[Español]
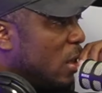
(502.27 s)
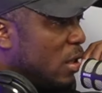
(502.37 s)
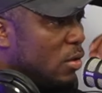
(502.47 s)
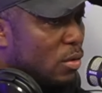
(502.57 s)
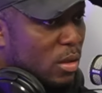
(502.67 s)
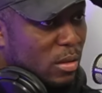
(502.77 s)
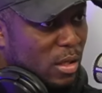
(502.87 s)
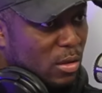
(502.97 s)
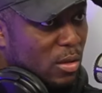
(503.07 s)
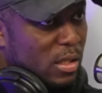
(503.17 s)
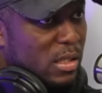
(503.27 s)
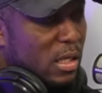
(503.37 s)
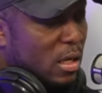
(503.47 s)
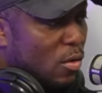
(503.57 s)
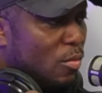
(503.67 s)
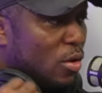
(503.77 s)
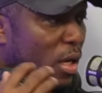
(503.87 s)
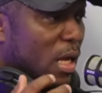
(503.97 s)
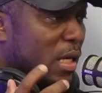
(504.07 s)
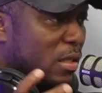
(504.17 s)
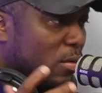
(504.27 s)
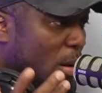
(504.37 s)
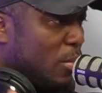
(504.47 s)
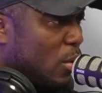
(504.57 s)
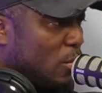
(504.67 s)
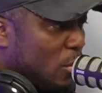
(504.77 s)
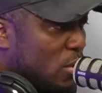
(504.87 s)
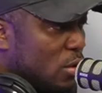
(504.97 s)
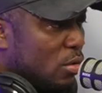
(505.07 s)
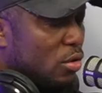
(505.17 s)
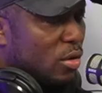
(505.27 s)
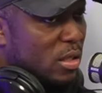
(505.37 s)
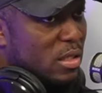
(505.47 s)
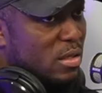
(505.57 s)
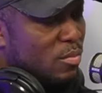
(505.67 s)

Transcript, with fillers: y no quiero decir que como que haya sido a propósito hecho así,